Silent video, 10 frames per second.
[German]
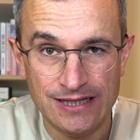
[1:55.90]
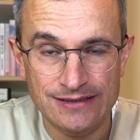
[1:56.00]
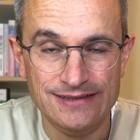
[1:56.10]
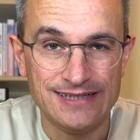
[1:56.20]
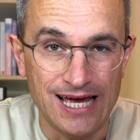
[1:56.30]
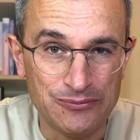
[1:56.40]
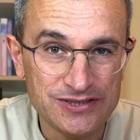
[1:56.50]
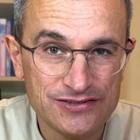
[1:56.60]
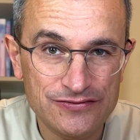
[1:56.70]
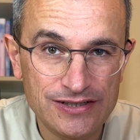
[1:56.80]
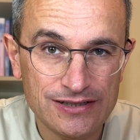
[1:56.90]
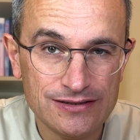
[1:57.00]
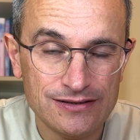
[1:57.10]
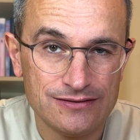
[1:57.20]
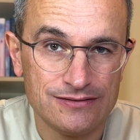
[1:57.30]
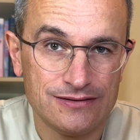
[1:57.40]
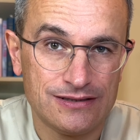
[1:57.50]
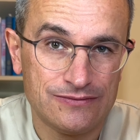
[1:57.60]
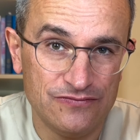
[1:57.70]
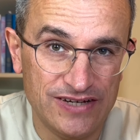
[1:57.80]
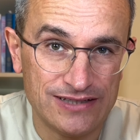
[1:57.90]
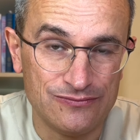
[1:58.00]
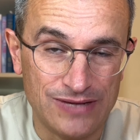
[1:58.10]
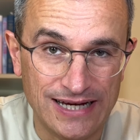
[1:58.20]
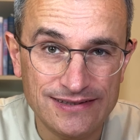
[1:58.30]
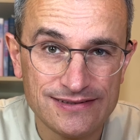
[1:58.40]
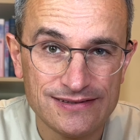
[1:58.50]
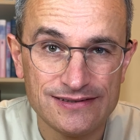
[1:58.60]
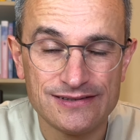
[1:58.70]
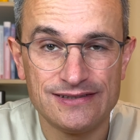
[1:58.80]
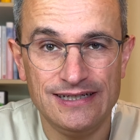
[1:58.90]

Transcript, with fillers: Diese Herpesviren werden meistens